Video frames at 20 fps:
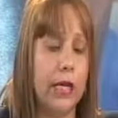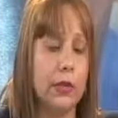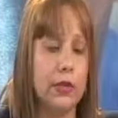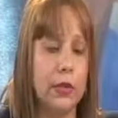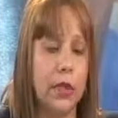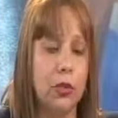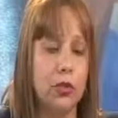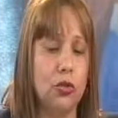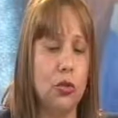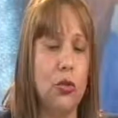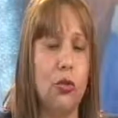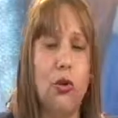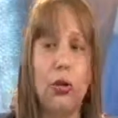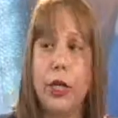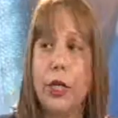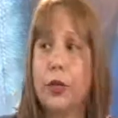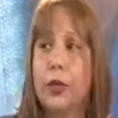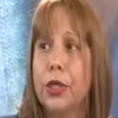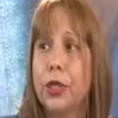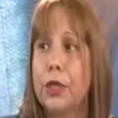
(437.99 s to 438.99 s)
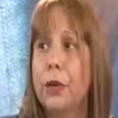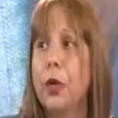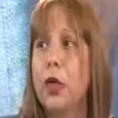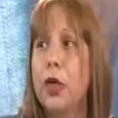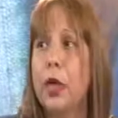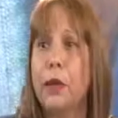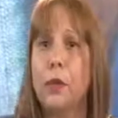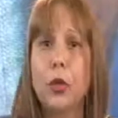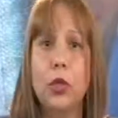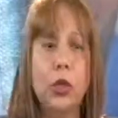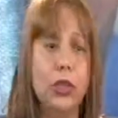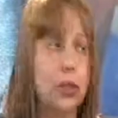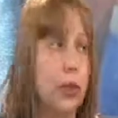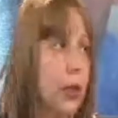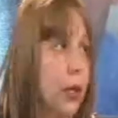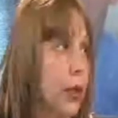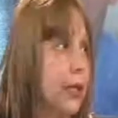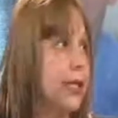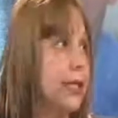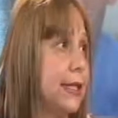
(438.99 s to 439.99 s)
en, todos los recorridos que hemos hecho
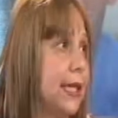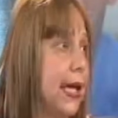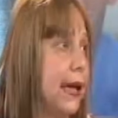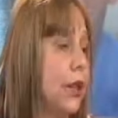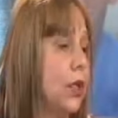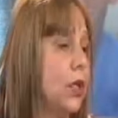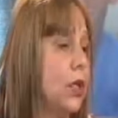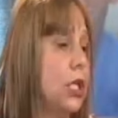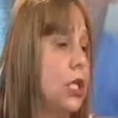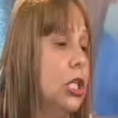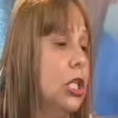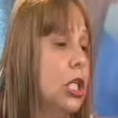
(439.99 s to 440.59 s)
a los estados,